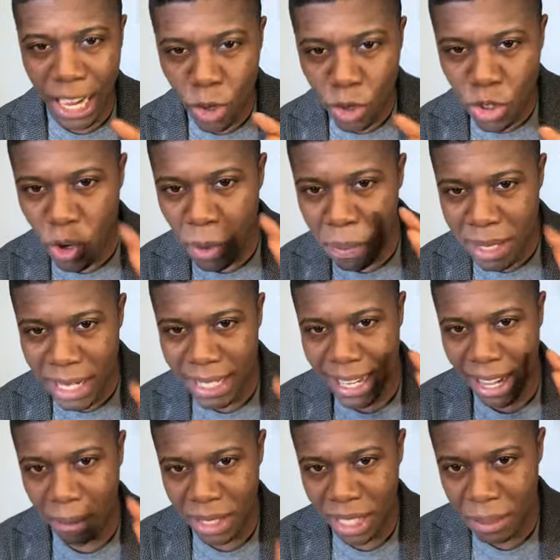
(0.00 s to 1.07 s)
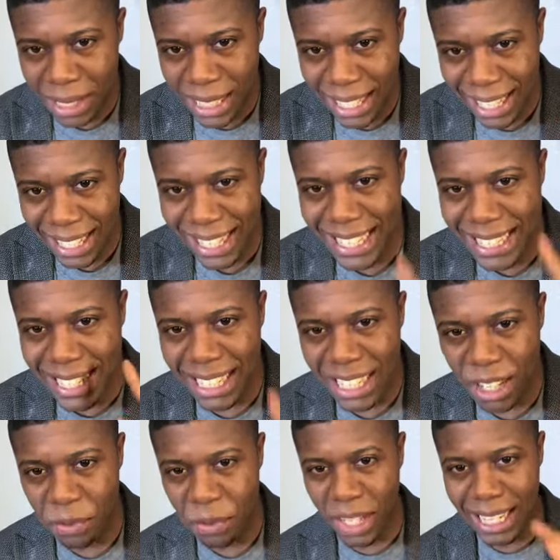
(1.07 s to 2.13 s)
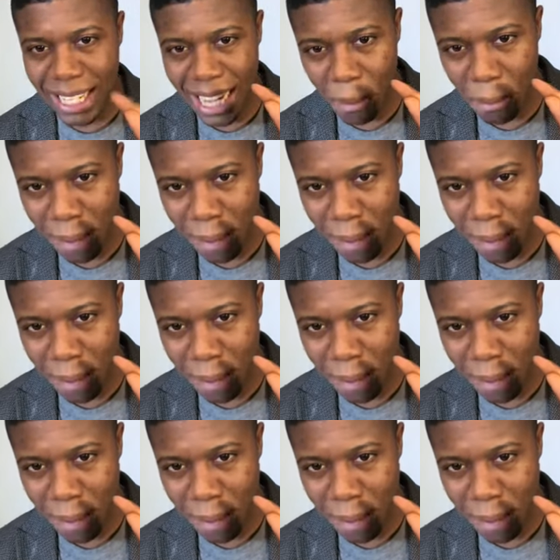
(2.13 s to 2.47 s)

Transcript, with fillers: Hay un nombre en la Biblia que significa